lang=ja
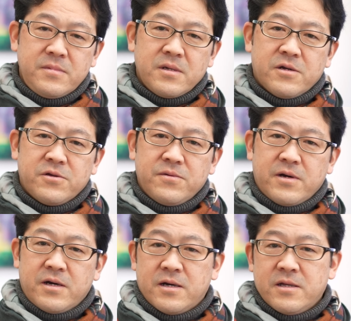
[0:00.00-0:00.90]
あるい
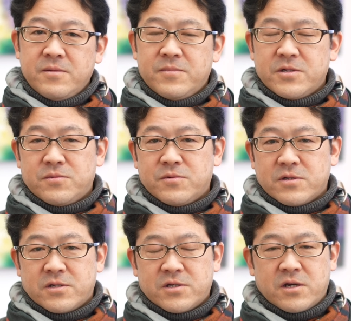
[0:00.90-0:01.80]
は、まあ、自
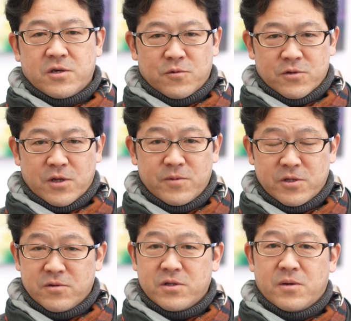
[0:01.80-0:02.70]
分たちが日頃食べ
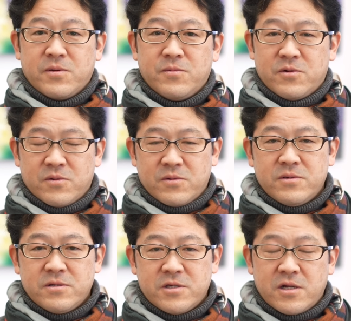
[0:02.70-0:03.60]
てる食べ物
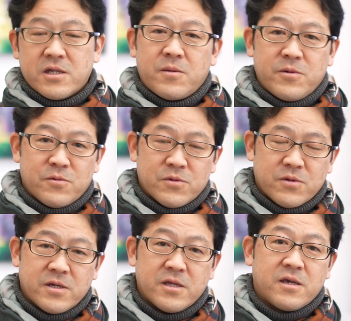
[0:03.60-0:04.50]
すら食べるこ
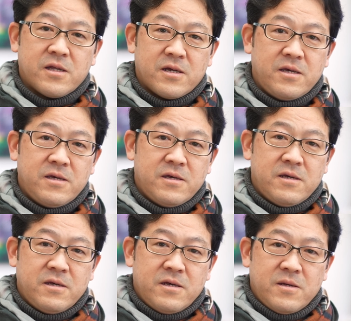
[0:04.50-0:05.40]
とができない、
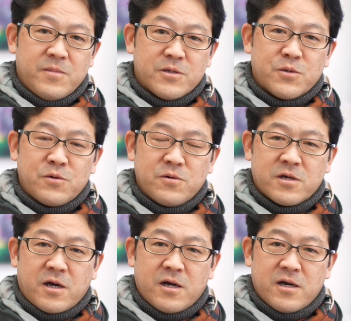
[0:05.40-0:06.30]
まあ、そういうふう
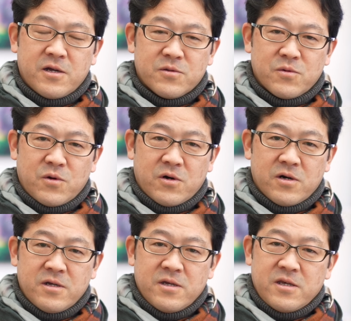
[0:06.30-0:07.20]
に考える
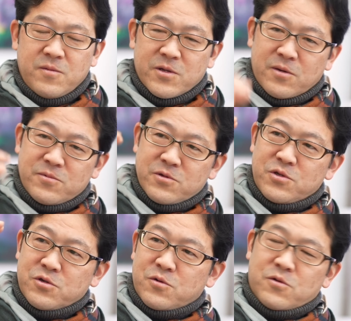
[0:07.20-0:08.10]
と今多分
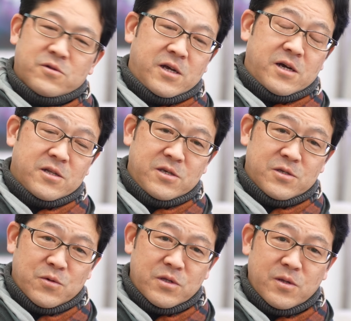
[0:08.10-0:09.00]
10個の中に
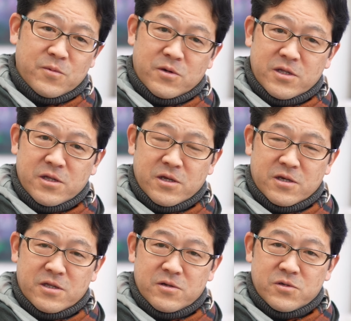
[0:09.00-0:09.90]
そういったものが出て
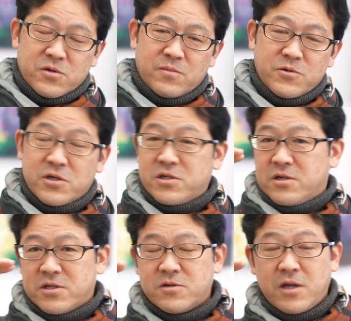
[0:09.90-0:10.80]
きてる人はもしかした
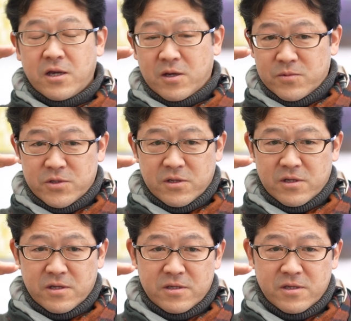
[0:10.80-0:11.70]
ら少ないかもしれな
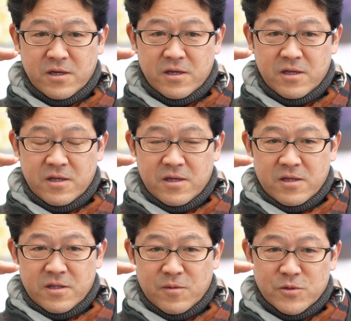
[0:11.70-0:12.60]
いですね。
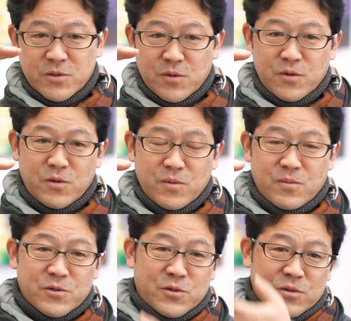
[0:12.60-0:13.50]
でもそれよりも
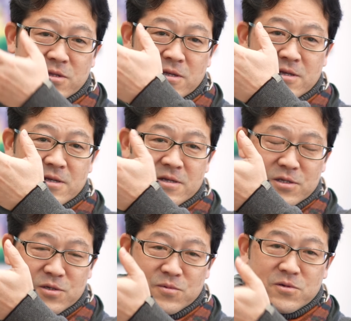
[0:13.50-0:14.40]
もっと
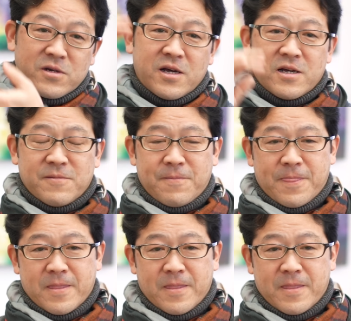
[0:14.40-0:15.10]
自分が